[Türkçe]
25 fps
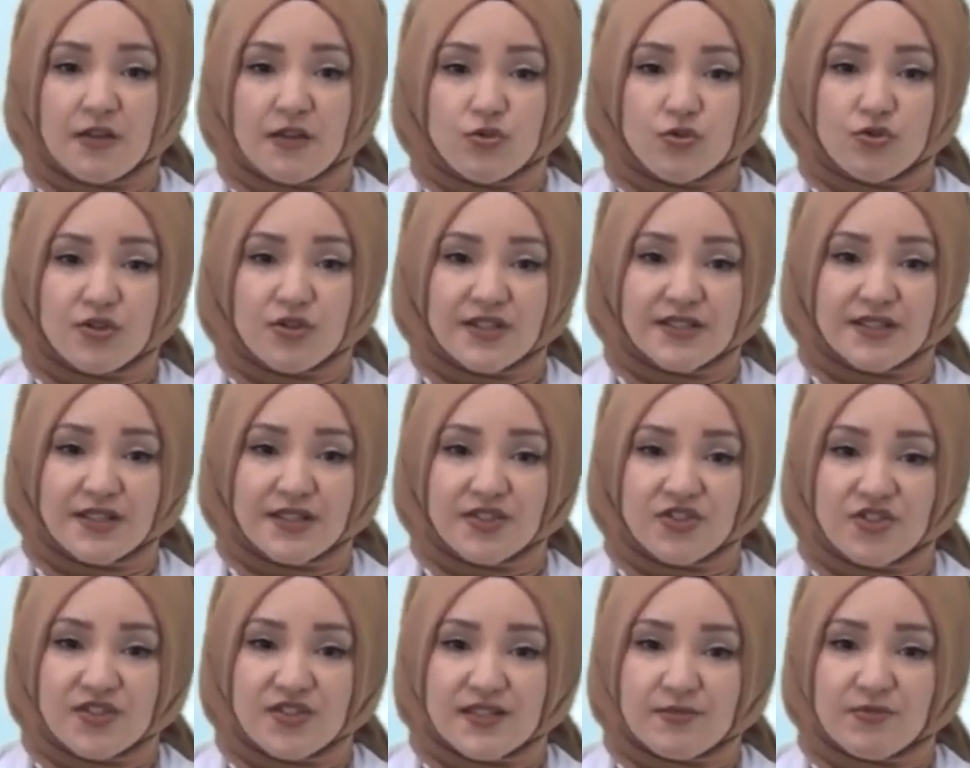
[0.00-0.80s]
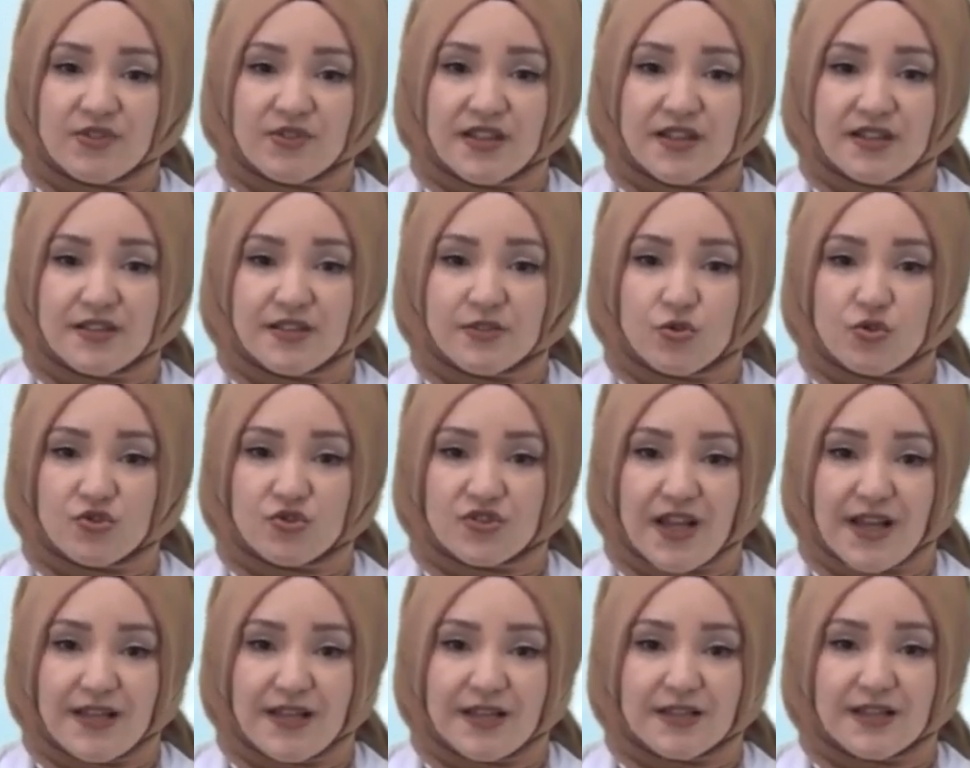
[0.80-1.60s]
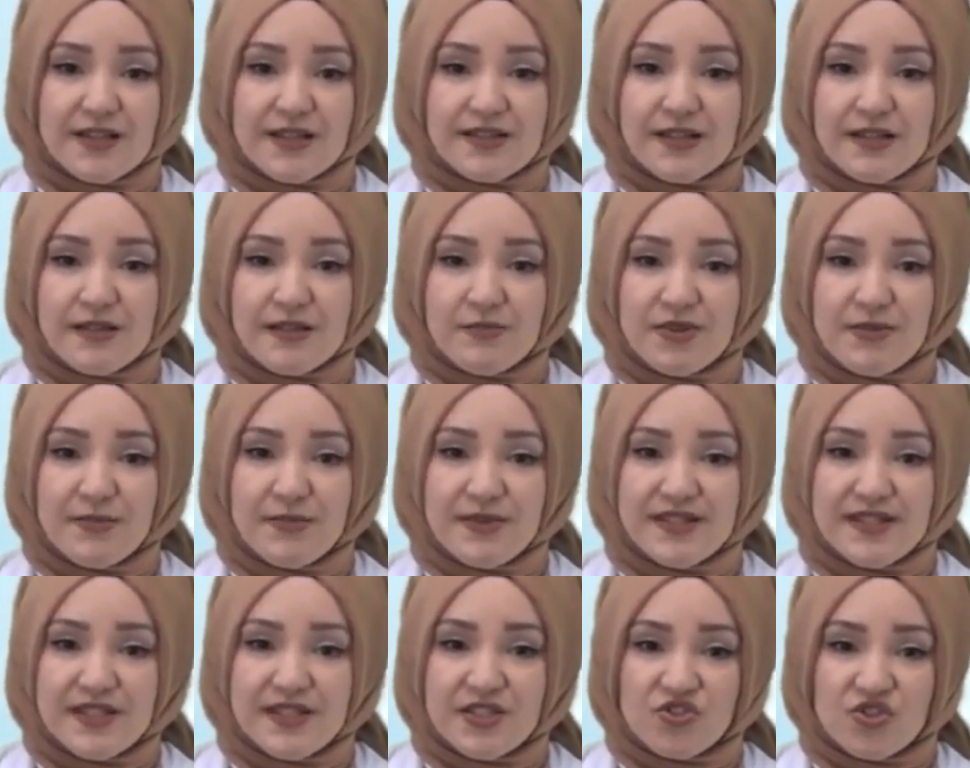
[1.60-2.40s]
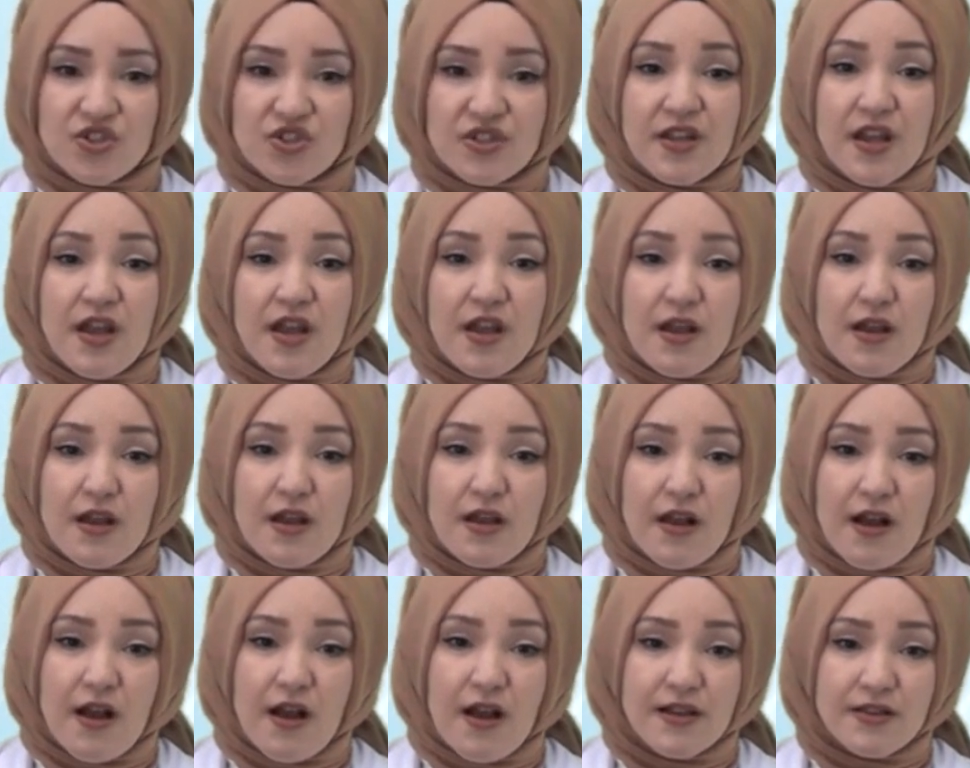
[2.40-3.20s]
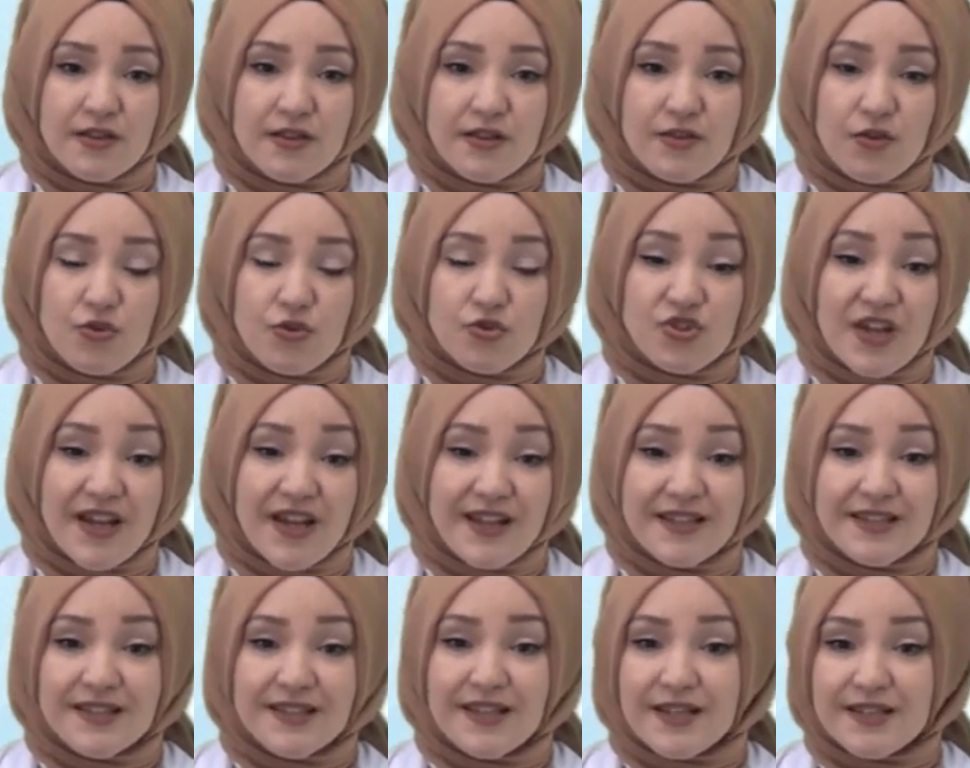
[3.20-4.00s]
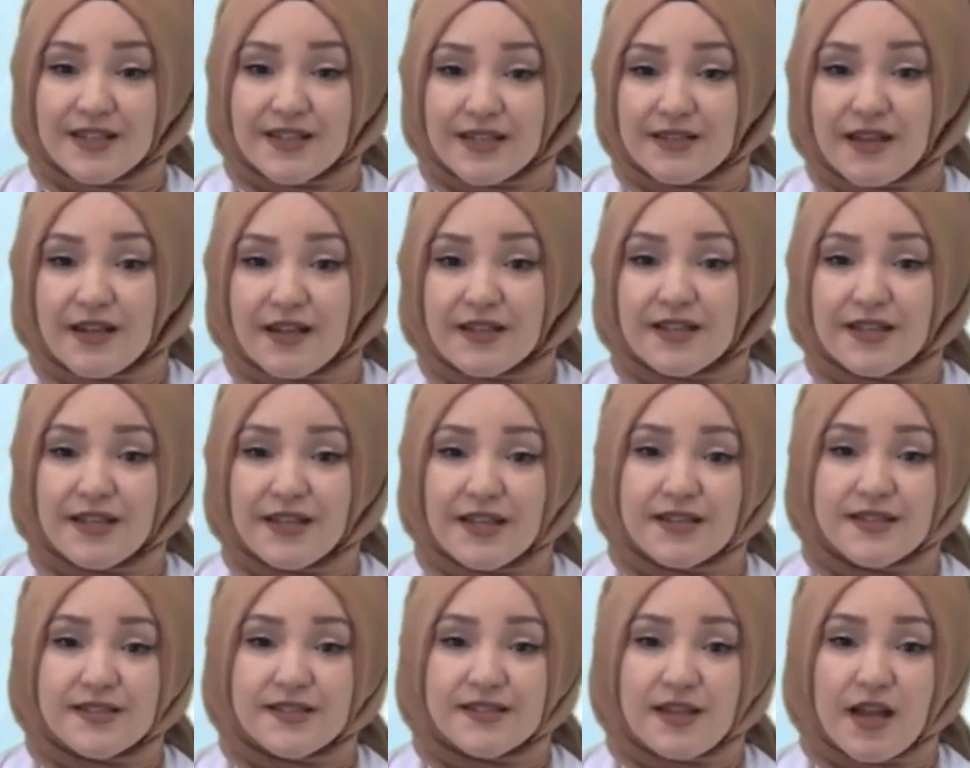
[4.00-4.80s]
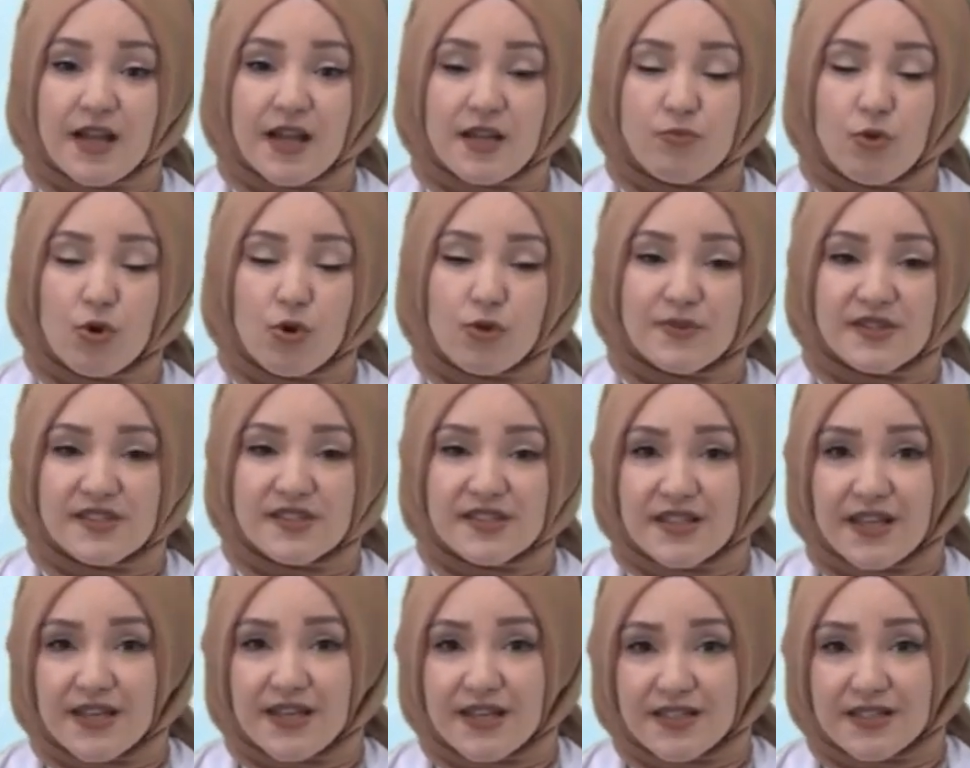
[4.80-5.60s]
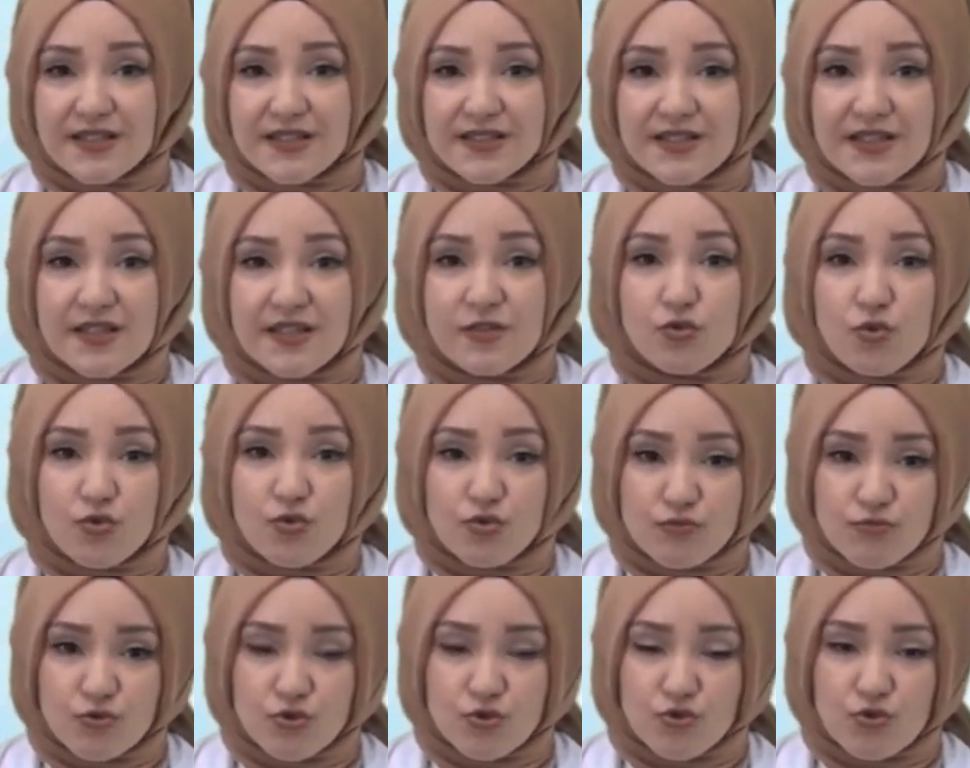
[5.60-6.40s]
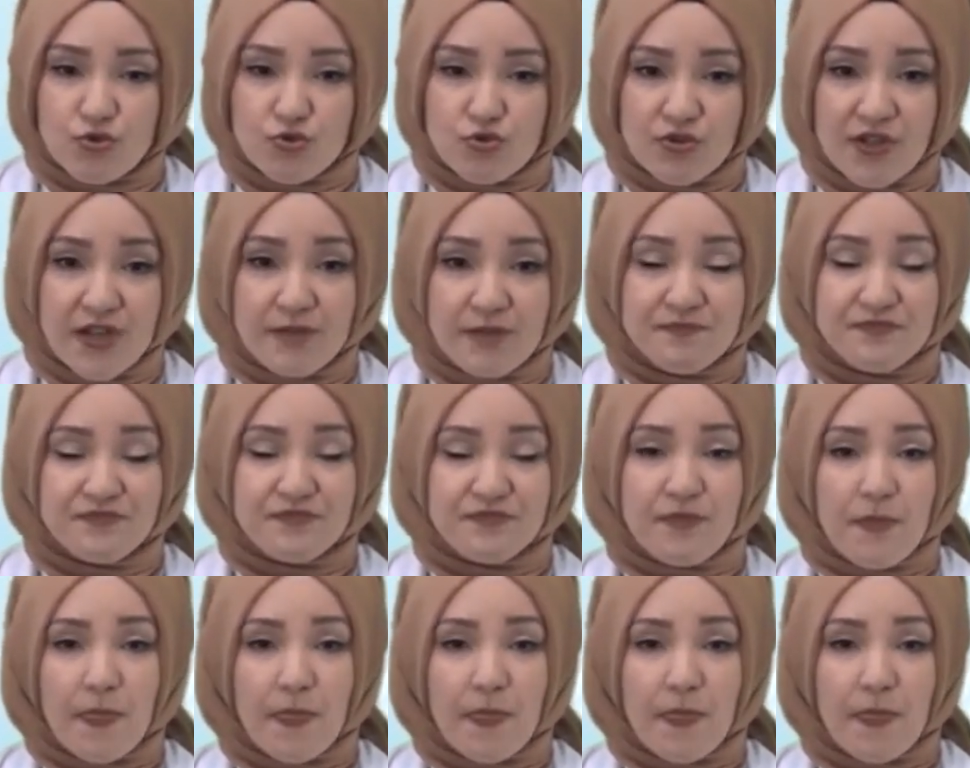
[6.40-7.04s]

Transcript: Yukarıdaki çizimin harita özelliği kazanabilmesi için hangi özelliklerden hangilerine sahip olması gerekir diye sorulmuş soruda.